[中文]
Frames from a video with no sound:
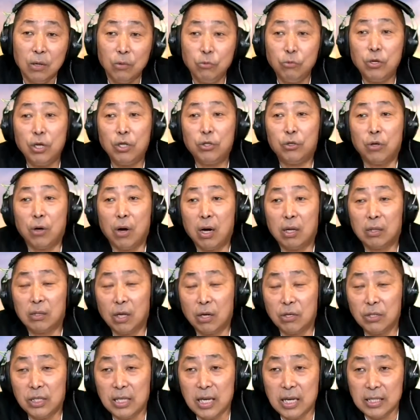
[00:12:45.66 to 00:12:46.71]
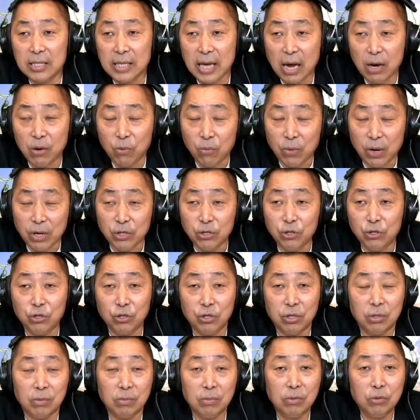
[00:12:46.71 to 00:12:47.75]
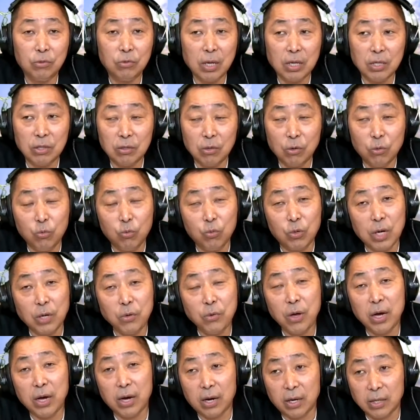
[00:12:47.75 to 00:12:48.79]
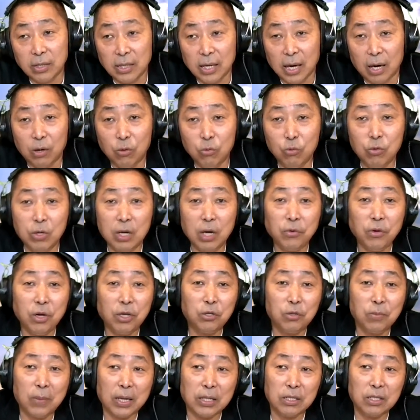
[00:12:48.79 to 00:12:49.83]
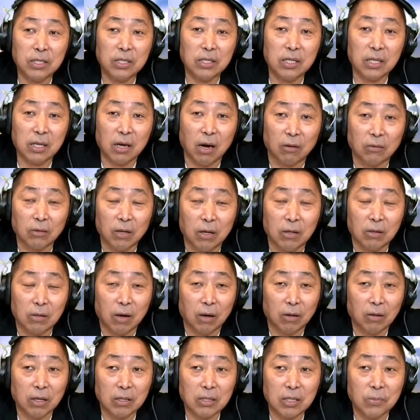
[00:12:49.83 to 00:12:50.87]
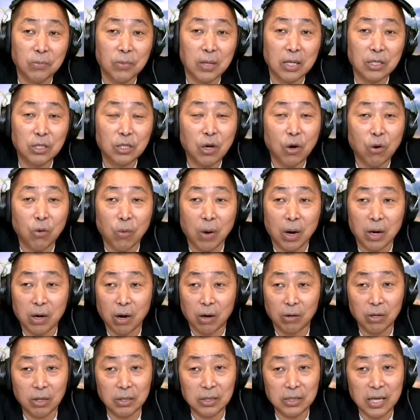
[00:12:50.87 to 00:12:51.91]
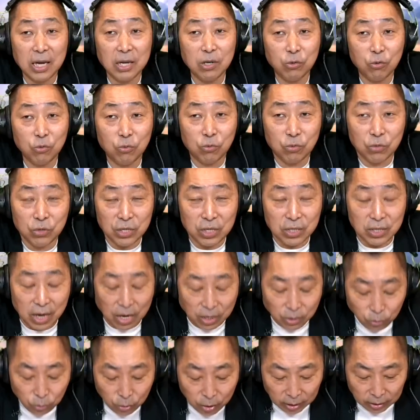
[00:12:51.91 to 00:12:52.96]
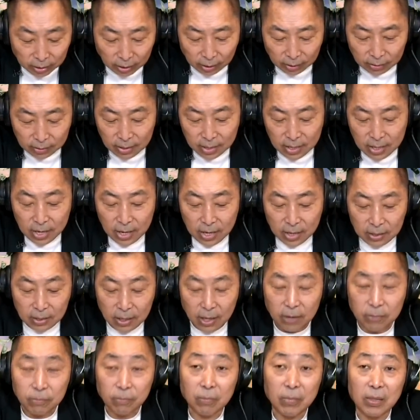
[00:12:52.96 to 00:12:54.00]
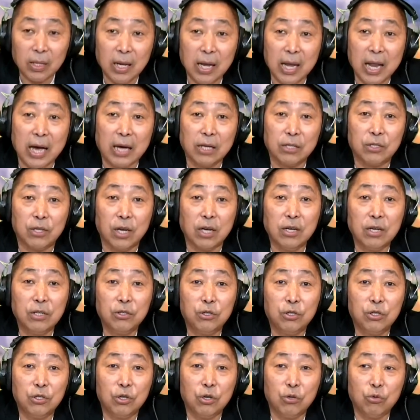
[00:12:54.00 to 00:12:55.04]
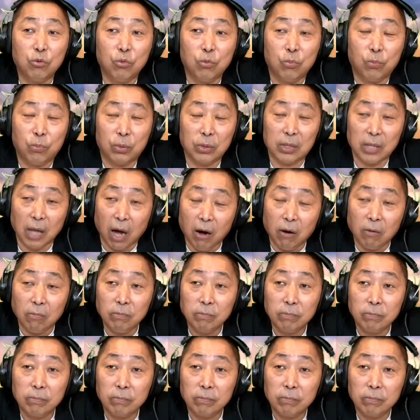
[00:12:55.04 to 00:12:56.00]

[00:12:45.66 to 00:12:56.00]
五月九号到现在为止算五个月而已啊，五个月就把自己搞到搞到这么的臭啊，搞到天怒人怨啊，那两成的支持度不到。